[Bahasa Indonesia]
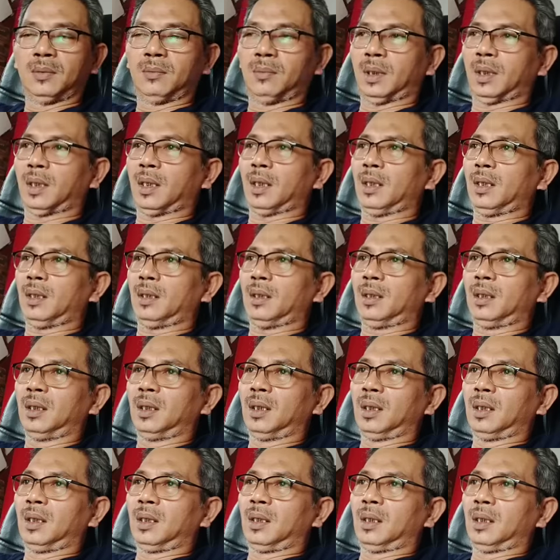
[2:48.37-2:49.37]

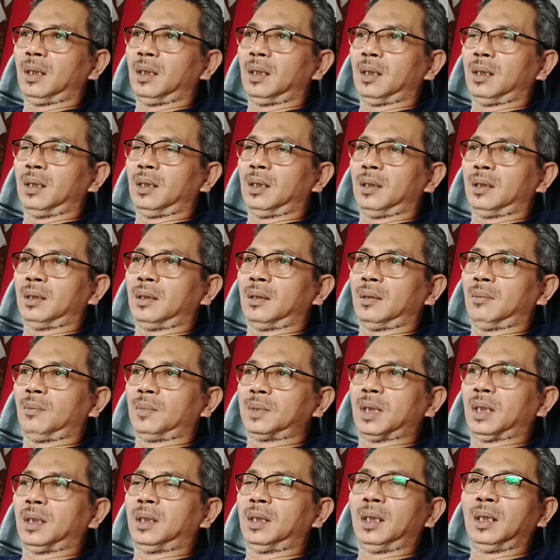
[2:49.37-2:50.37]
Maka
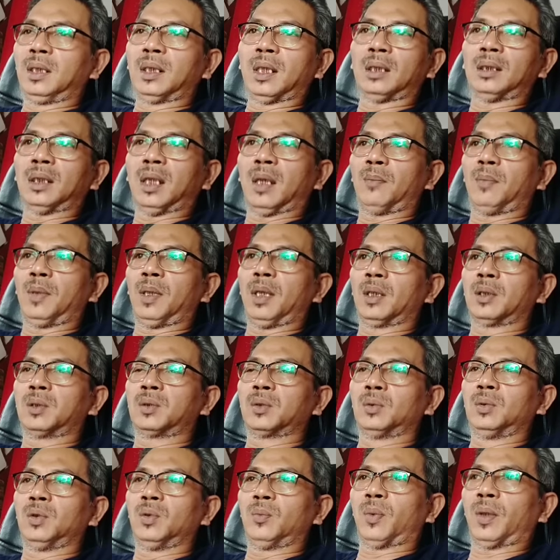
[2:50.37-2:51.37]
menjadi ingat apa yang
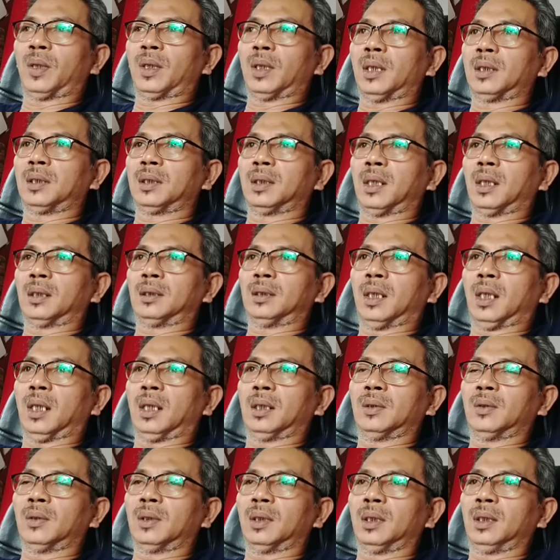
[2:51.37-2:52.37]
dulu pernah
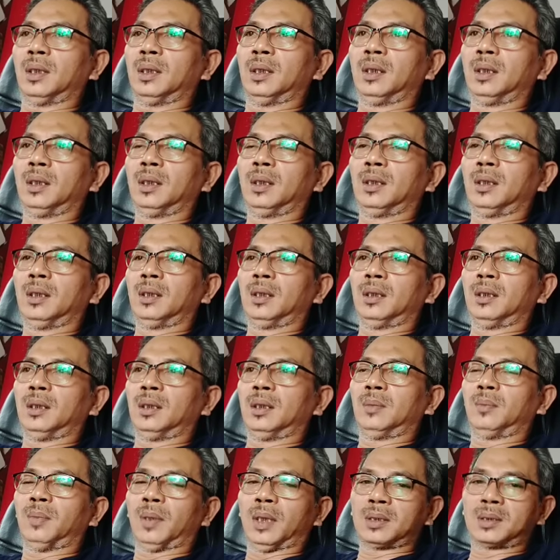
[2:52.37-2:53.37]
dikatakan oleh
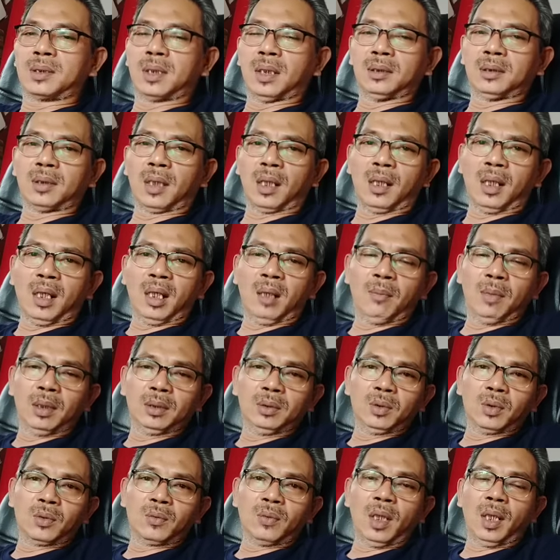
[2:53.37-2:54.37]
eh, Pak Jenderal
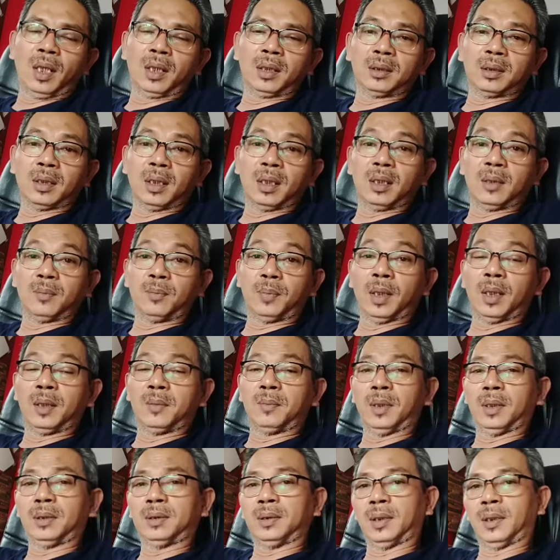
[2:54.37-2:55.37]
Ahmad Nur Wahid dari
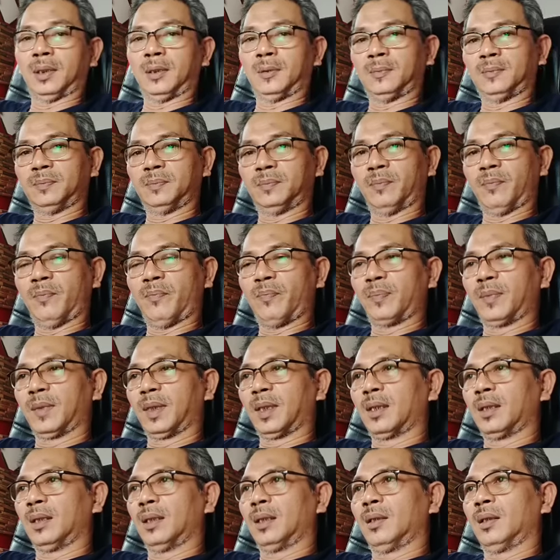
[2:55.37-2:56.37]
BNPT.
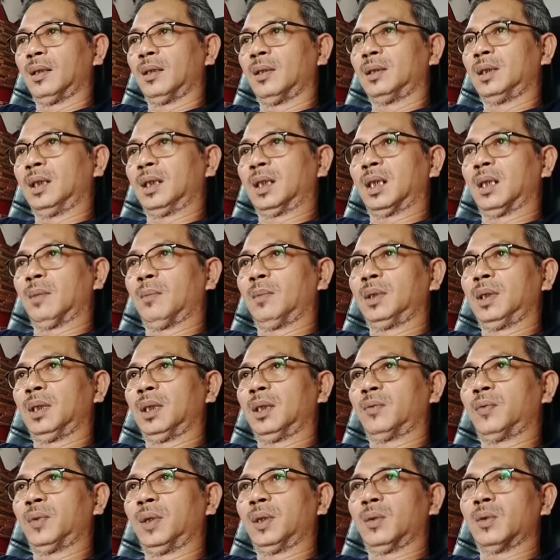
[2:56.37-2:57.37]
Yang
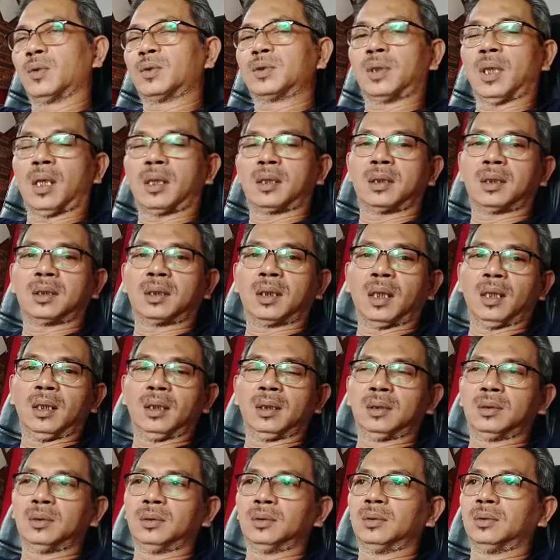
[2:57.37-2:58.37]
namanya virus radikal
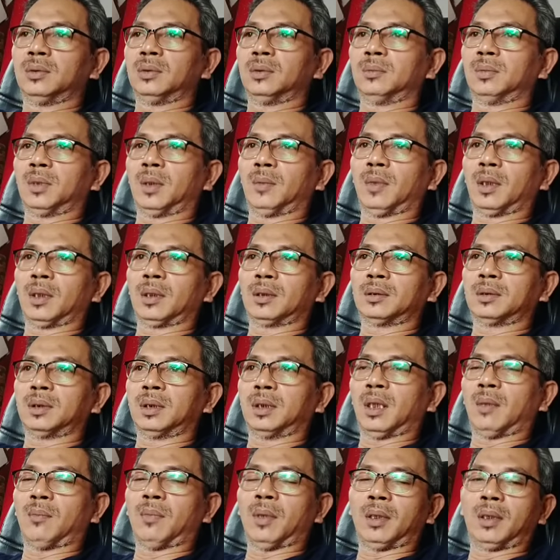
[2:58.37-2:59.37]
itu memang
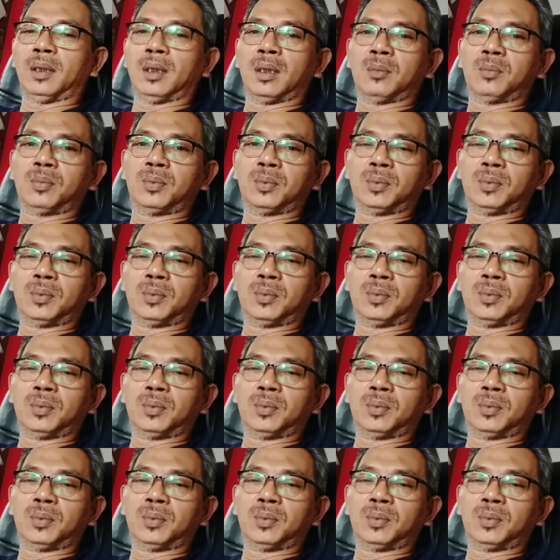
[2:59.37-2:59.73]
tidak pandang